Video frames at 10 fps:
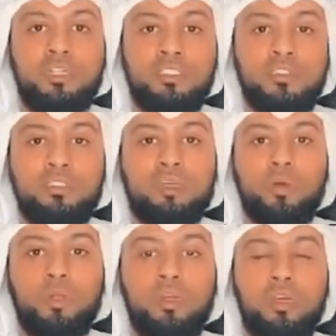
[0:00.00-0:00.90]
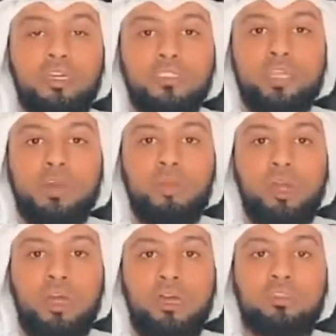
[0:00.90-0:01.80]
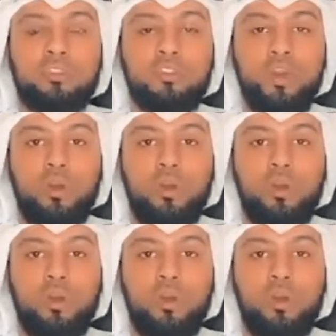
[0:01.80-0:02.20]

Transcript: انك انت تسوينه سلمي على اختك